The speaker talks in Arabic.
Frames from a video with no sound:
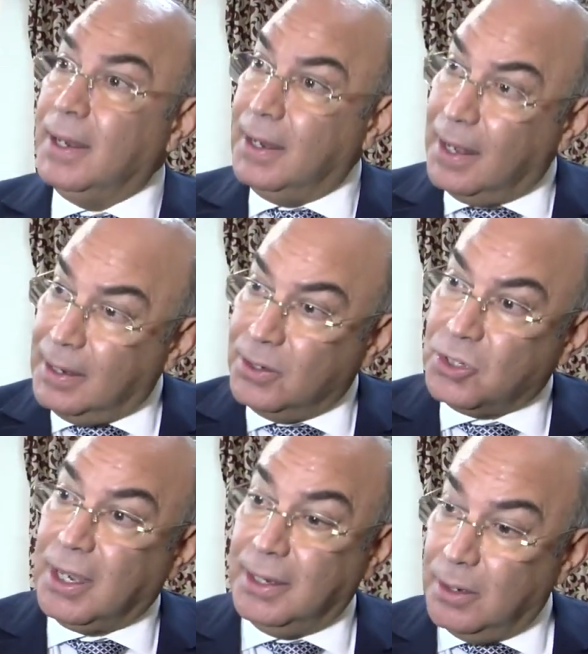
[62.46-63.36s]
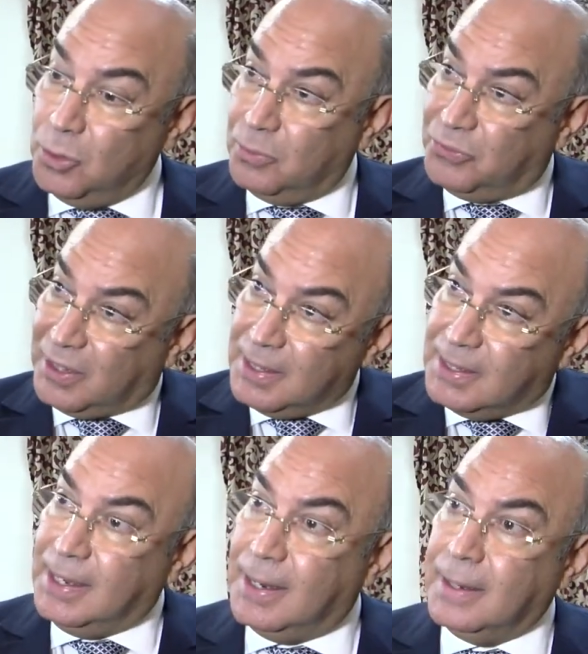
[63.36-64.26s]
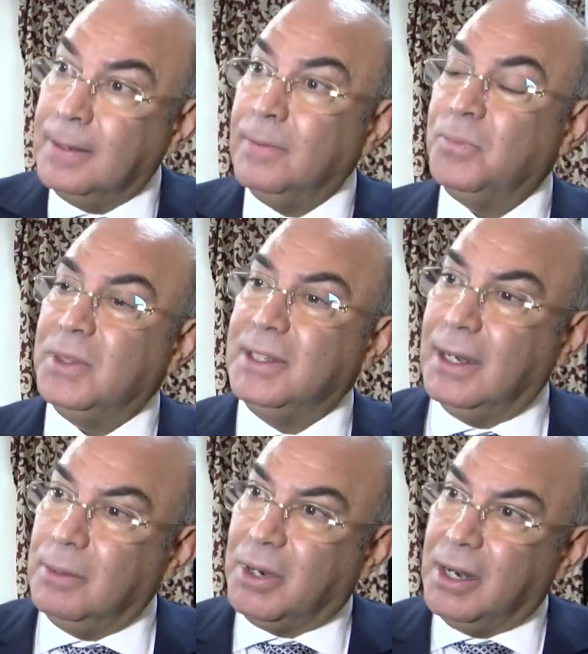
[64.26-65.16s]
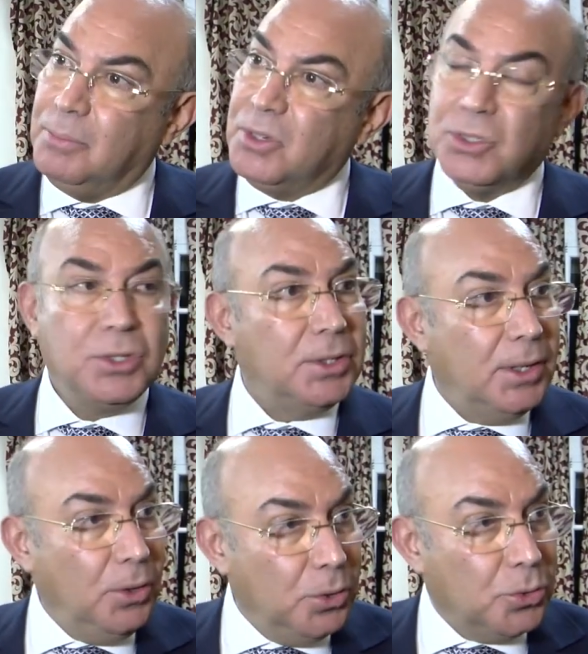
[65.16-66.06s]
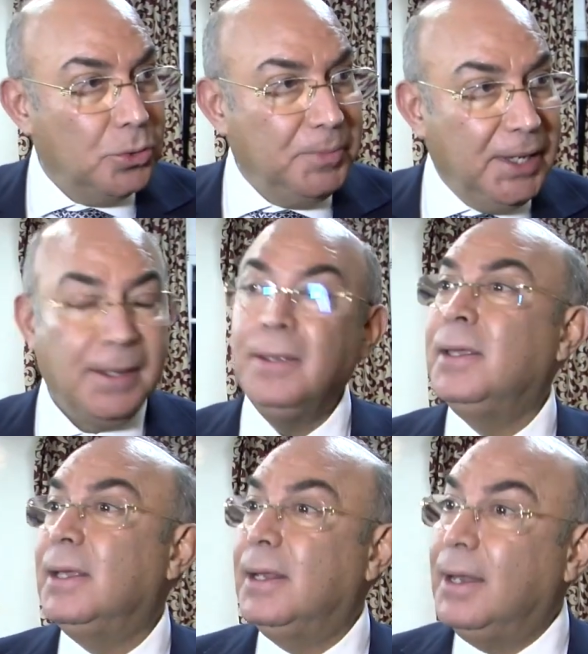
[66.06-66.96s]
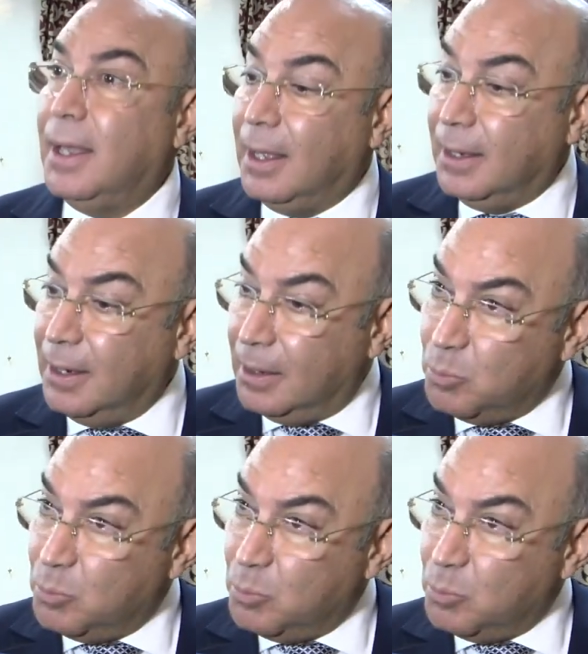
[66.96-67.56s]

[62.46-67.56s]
لا الاشكاليه اليوم في التنزيل ديال البرنامج الحكومي لا على